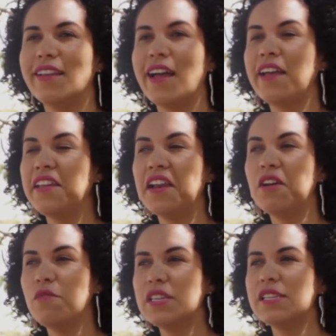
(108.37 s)
Aí
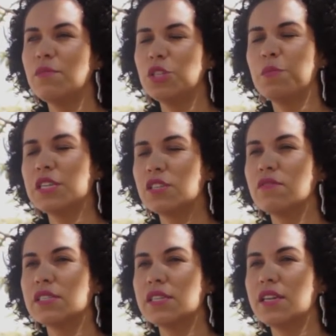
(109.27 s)
ela é um exemplo de
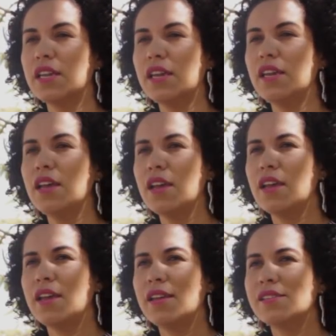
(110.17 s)
pessoa assim que
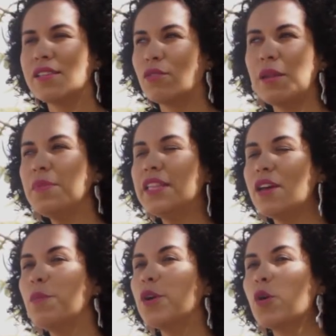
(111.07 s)
está o tempo
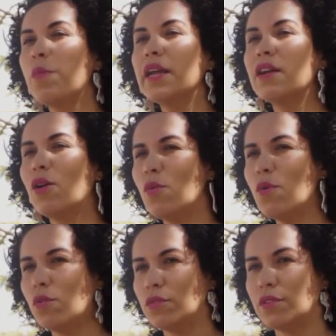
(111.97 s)
inteiro preocupada com o
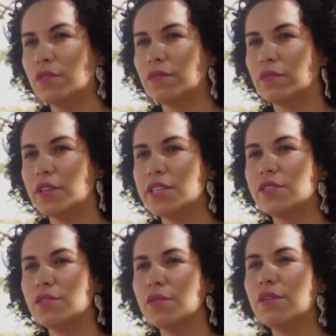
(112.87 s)
outro.
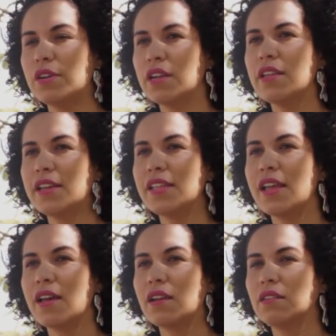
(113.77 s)
Isso eu herdei
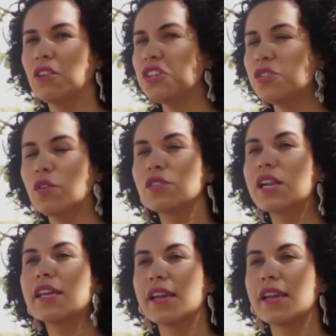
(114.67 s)
dela, nós todos lá em